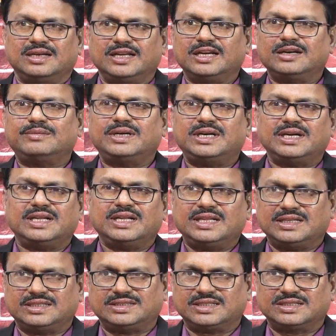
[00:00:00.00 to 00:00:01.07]
లింగం అంటే
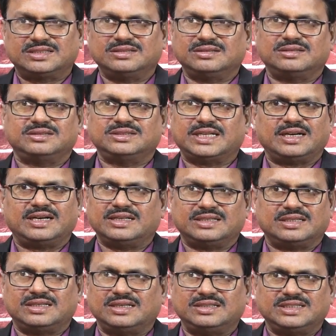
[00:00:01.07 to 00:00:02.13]
సెక్స్
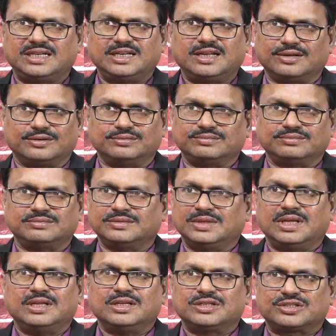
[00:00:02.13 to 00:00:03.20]
జెండర్
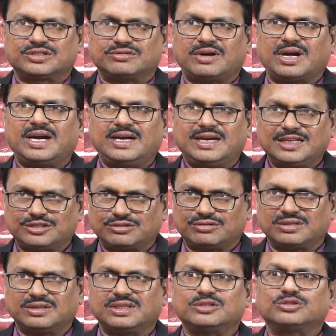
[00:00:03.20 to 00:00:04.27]
స్వ అంటే
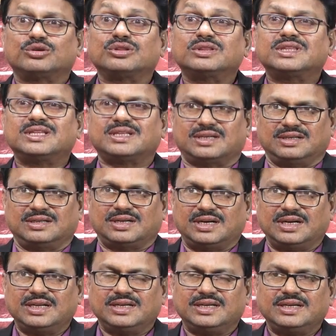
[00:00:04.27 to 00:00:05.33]
సొంత
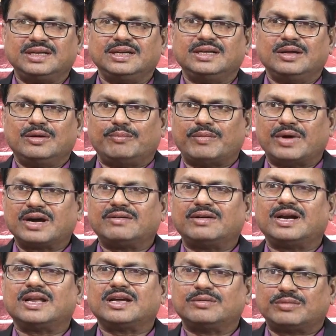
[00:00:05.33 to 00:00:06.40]
అంటే
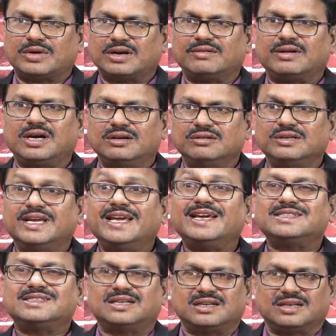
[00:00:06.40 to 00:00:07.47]
మగవాళ్ళకి మగవాళ్ళు
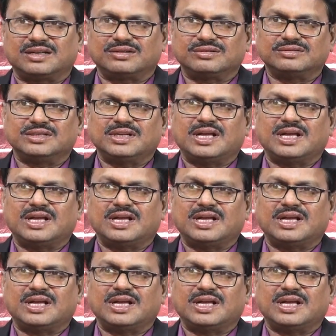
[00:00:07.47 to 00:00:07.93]
గేస్ అంటారు